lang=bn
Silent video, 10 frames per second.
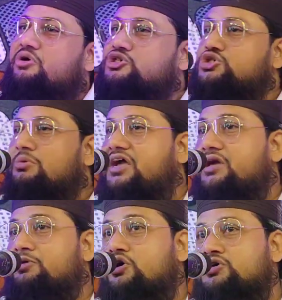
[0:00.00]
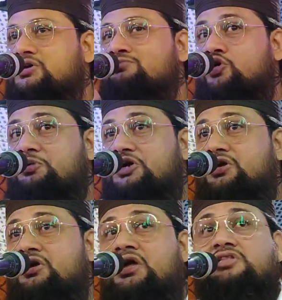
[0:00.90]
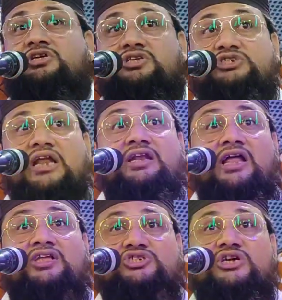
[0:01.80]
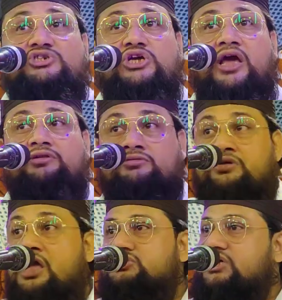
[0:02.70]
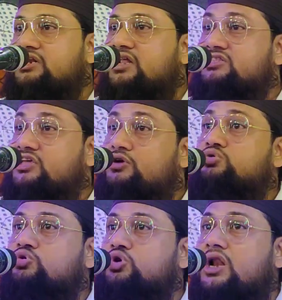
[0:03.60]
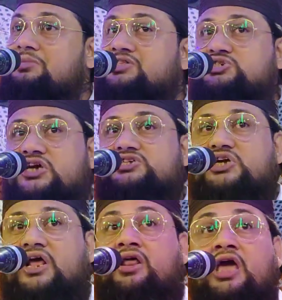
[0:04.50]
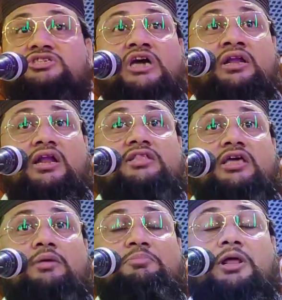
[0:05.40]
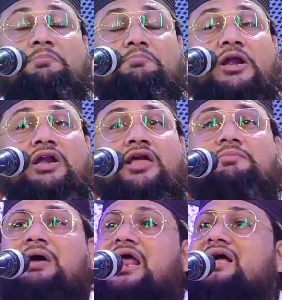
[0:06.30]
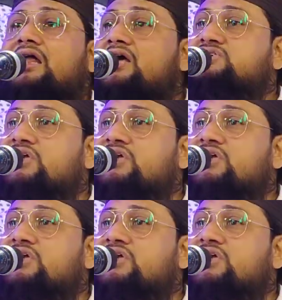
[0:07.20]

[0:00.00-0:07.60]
ওই সময় ইব্রাহিম নবী তিনি জান্নাত চেয়েছিলেন জান্নাতের মান চেয়েছিলেন জান্নাতের বিল্ডিং বালাখানা